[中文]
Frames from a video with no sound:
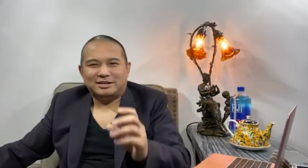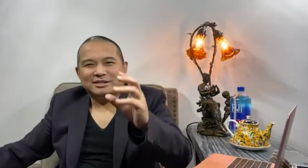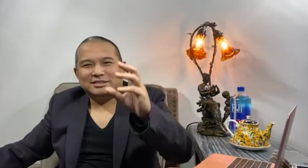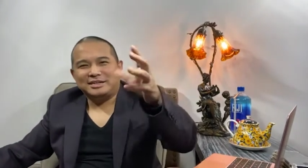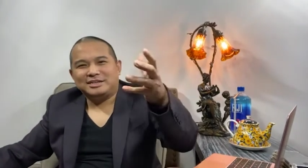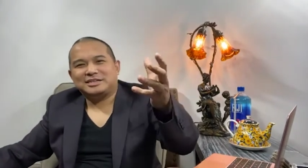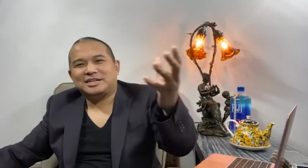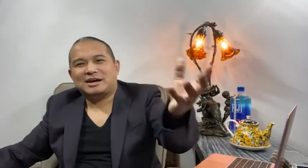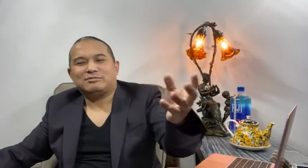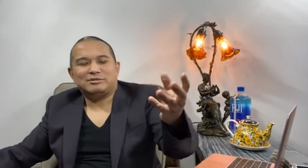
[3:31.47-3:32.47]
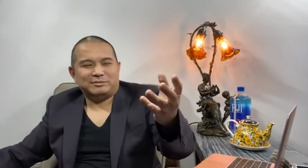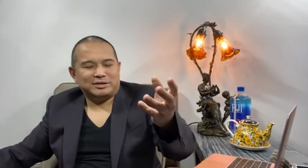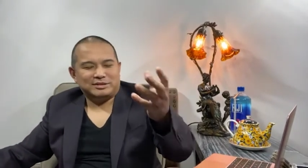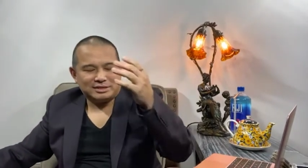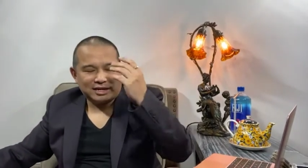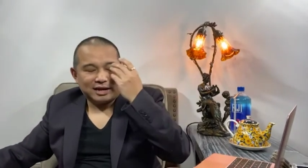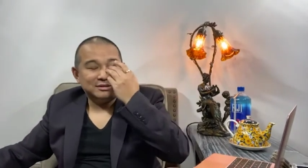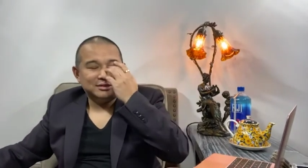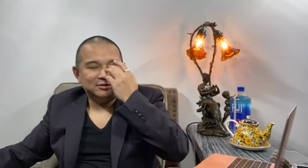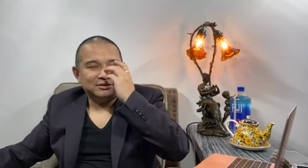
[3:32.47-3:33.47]
呃，第一个项目里面是大概
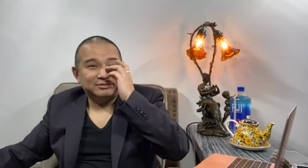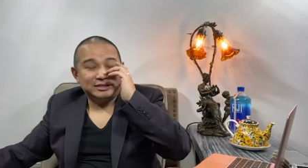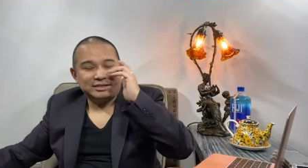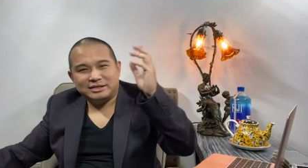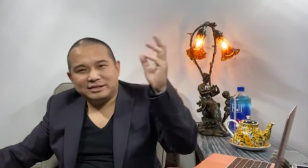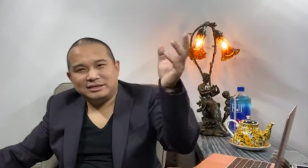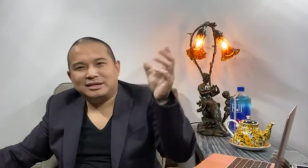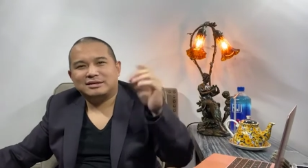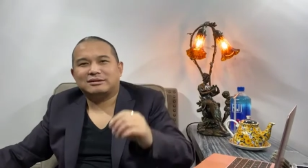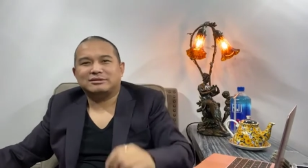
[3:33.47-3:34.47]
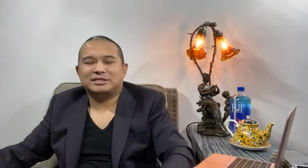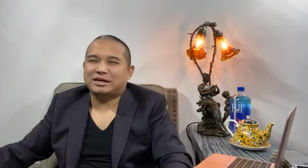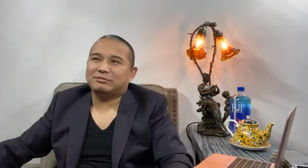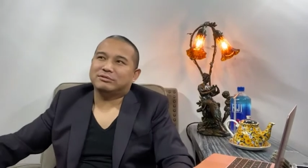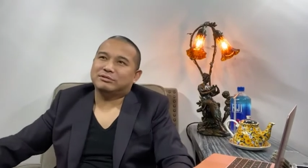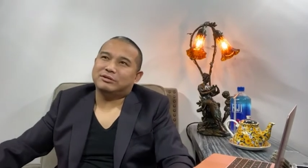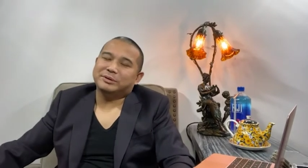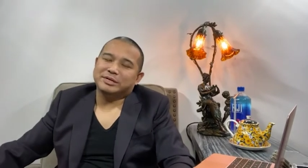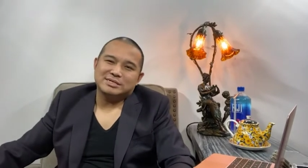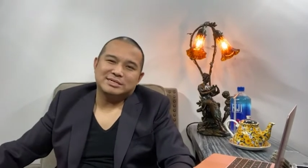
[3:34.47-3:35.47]
二十多个房间，第二个项目后
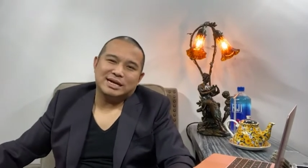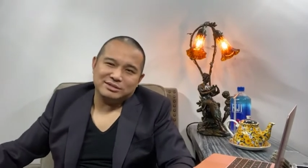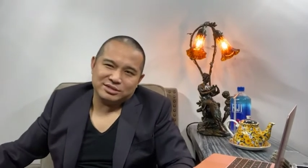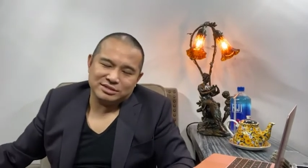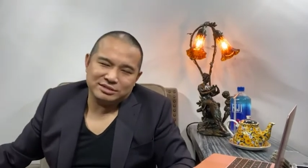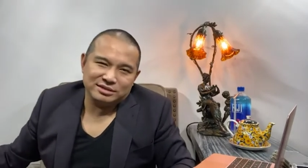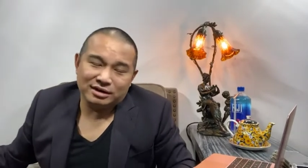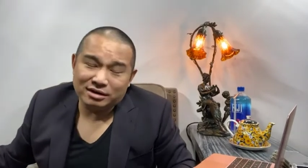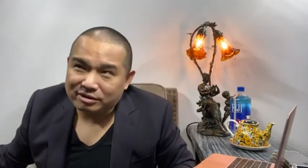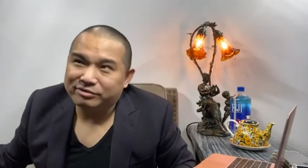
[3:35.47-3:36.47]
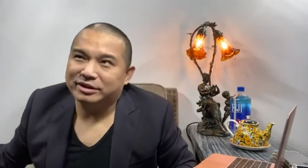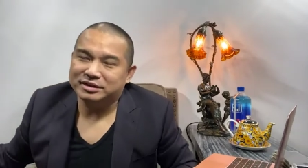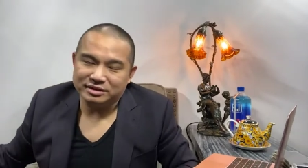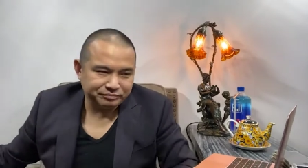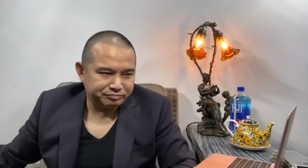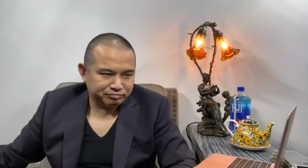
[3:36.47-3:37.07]
面是三十二个房间。